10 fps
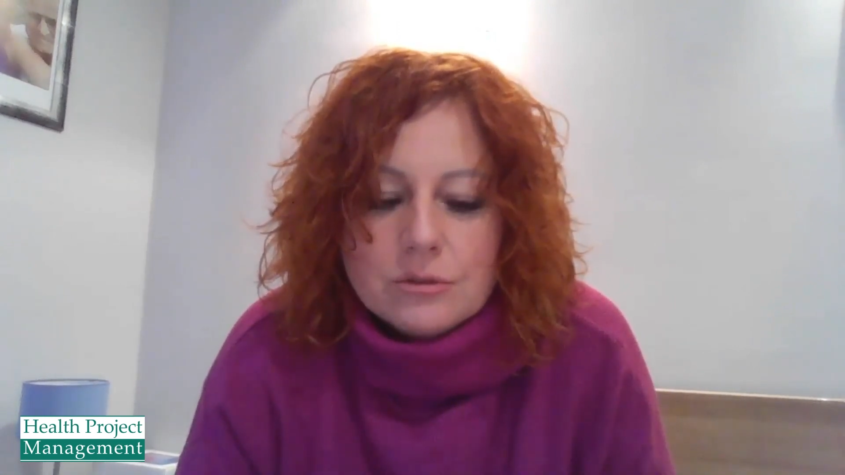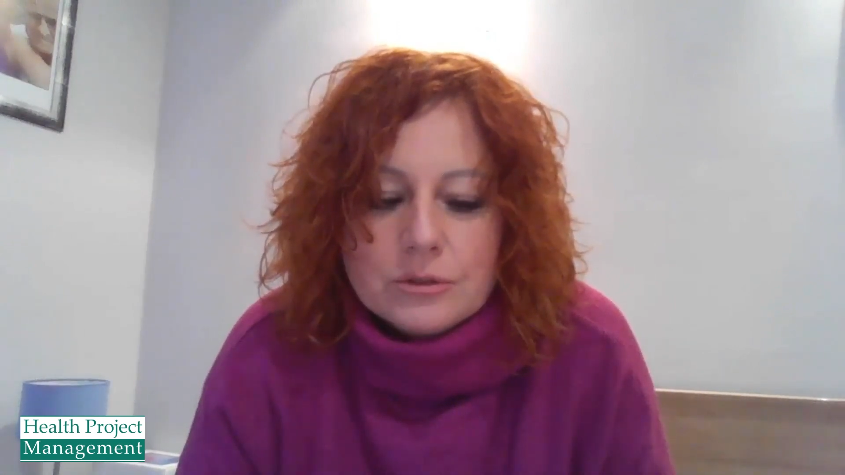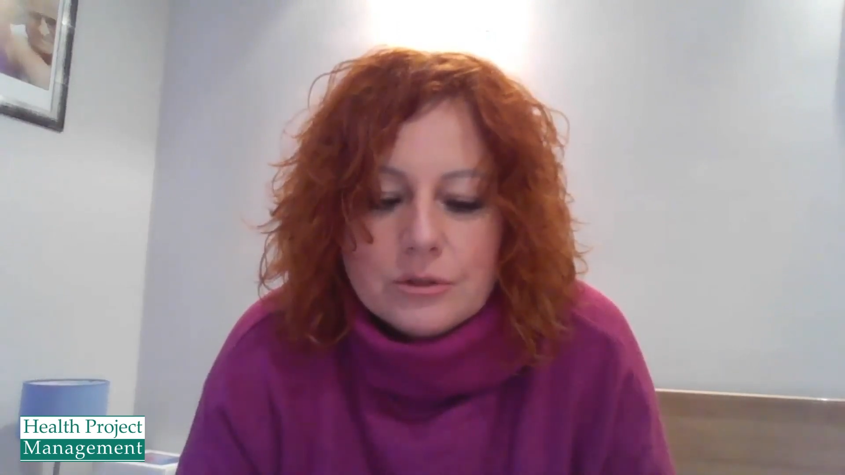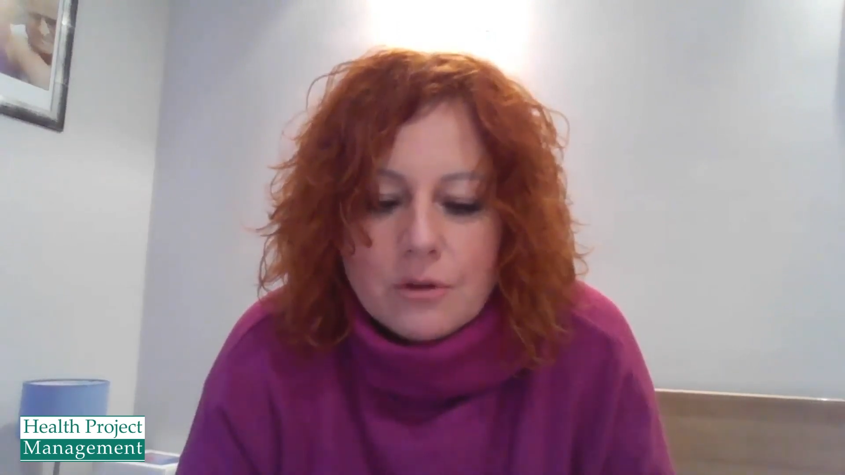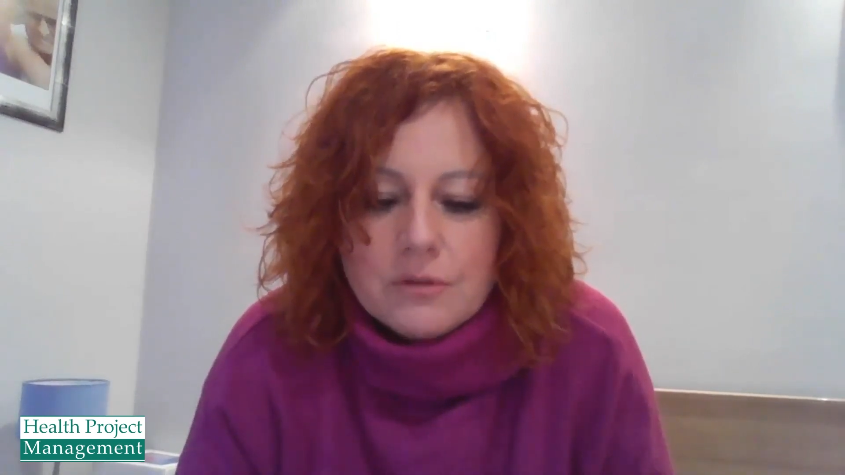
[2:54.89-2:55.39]
do
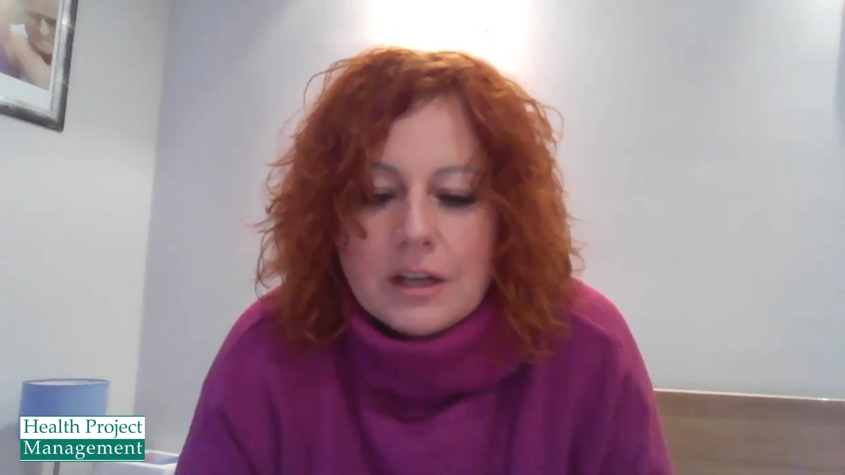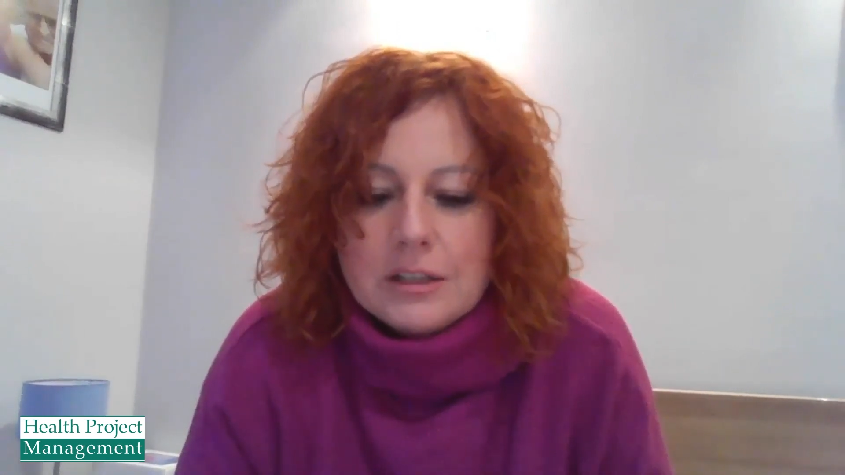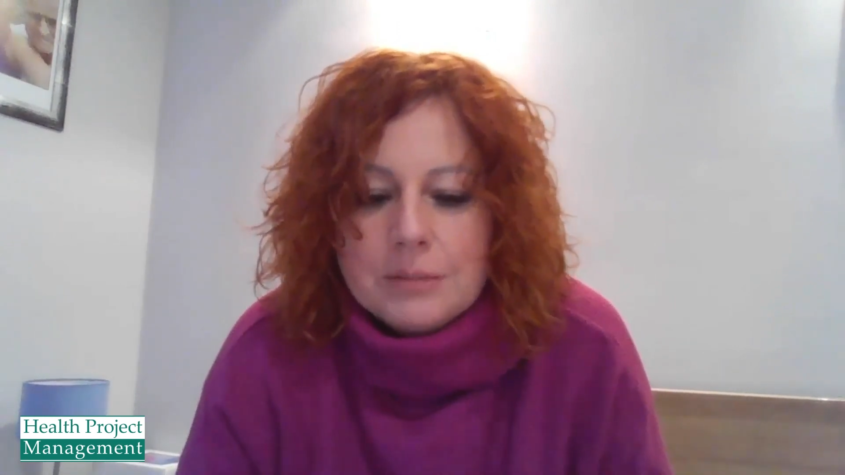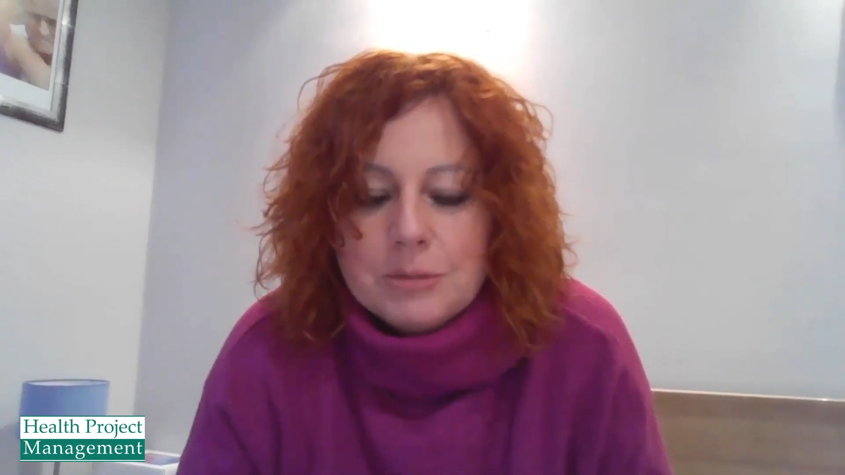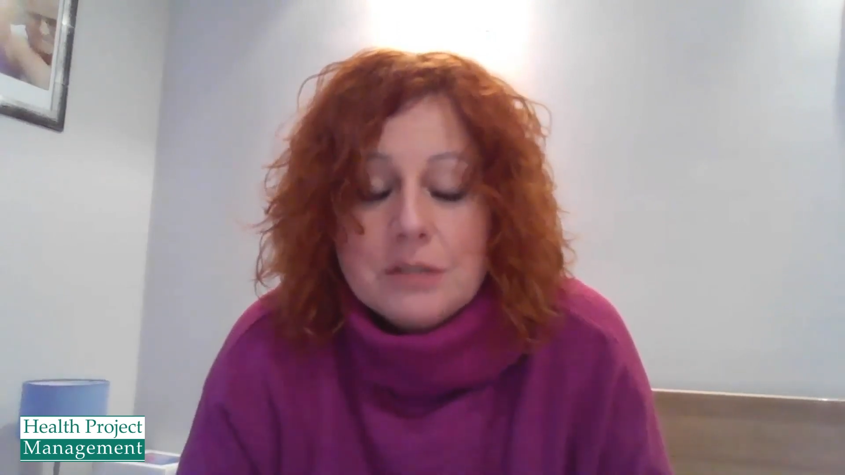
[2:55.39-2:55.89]
zdrowia
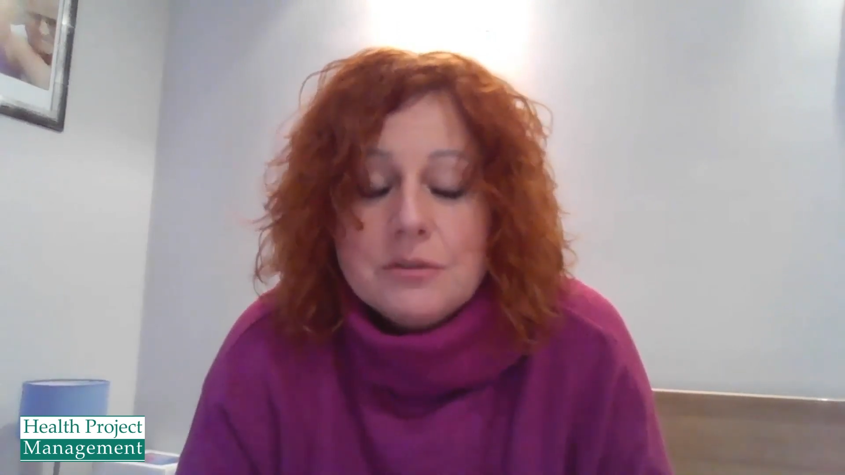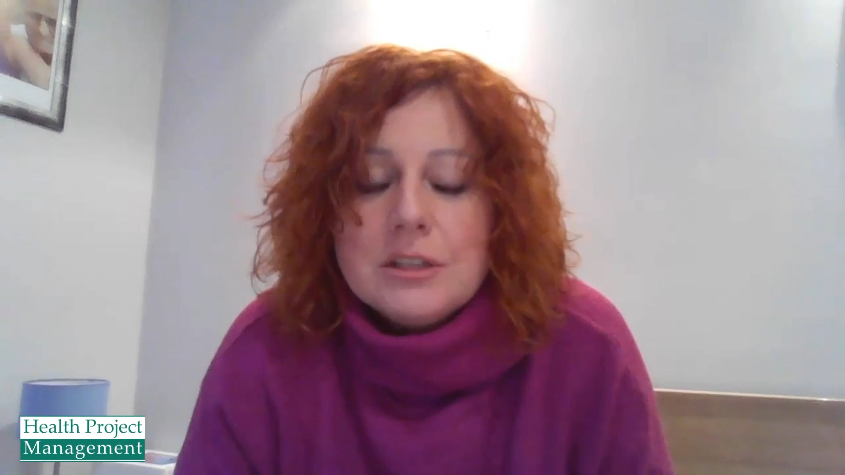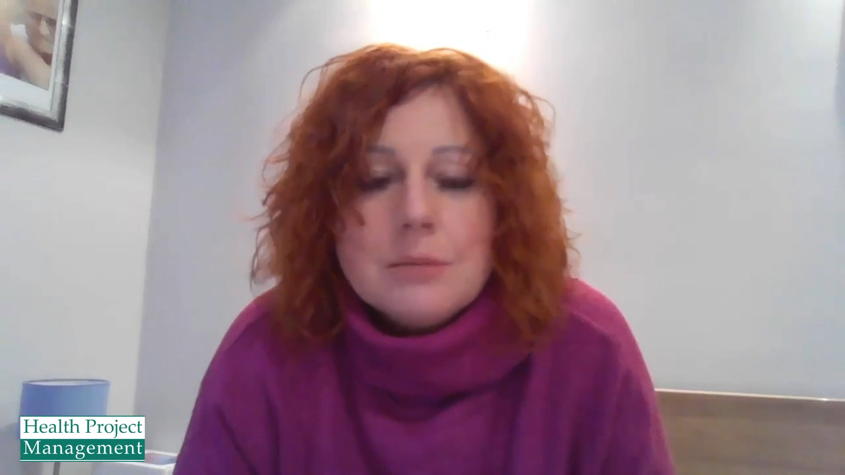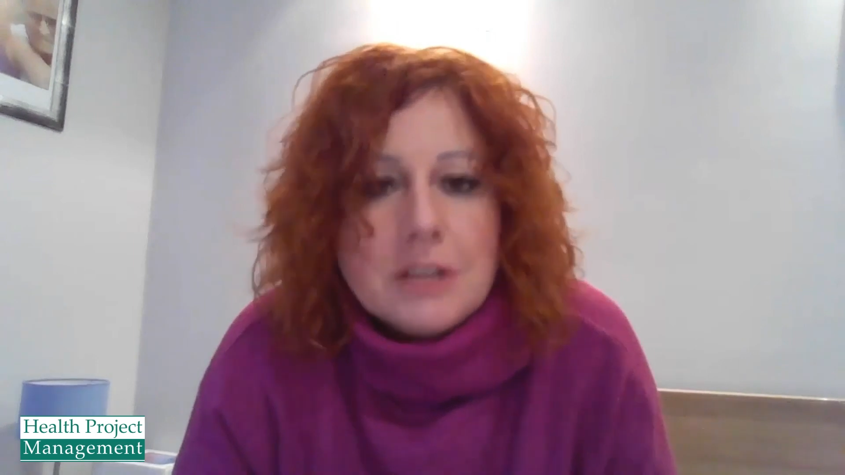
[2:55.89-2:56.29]
i przede wszystkim